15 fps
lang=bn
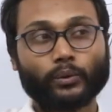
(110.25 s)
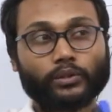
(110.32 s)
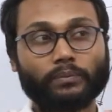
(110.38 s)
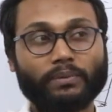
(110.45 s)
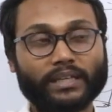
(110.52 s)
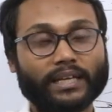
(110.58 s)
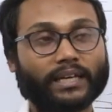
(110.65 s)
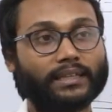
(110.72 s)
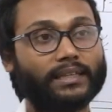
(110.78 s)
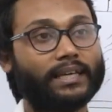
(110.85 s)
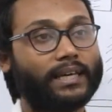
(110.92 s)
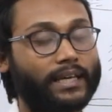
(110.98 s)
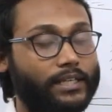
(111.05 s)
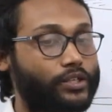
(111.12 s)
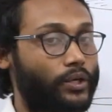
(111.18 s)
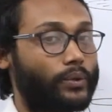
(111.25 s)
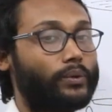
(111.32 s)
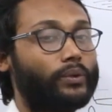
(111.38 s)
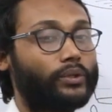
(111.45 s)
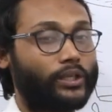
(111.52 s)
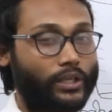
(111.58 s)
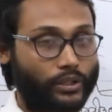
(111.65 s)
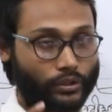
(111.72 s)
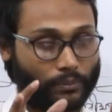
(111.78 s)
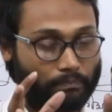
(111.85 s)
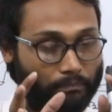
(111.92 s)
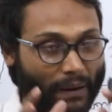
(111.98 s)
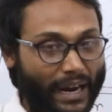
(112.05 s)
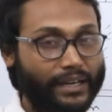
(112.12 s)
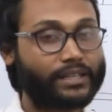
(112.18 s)
উদ্ভিদের দেহে যখন অতিরিক্ত
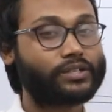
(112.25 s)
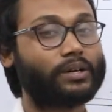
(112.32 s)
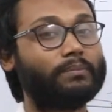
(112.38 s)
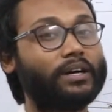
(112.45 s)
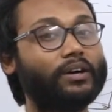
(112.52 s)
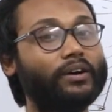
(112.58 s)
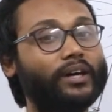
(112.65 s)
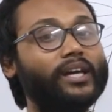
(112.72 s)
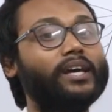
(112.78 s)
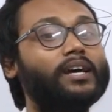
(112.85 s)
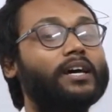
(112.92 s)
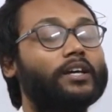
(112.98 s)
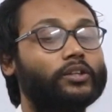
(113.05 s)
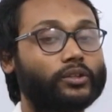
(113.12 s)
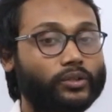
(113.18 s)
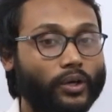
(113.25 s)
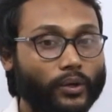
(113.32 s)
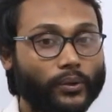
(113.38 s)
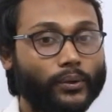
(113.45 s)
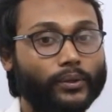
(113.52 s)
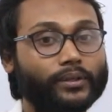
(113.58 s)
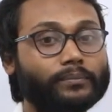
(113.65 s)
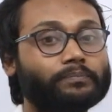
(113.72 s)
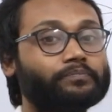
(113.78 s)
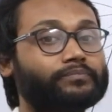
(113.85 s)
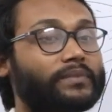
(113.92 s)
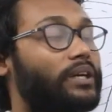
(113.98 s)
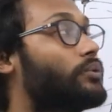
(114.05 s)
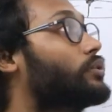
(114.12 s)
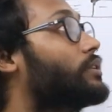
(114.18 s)
পানি জমা হয় তখন
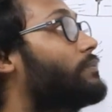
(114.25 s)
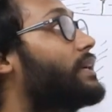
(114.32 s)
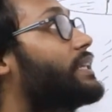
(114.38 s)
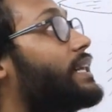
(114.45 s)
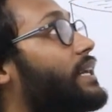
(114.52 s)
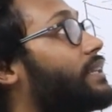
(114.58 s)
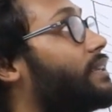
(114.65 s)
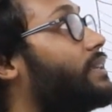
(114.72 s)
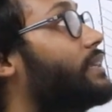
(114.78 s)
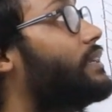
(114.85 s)
উদ্ভিদের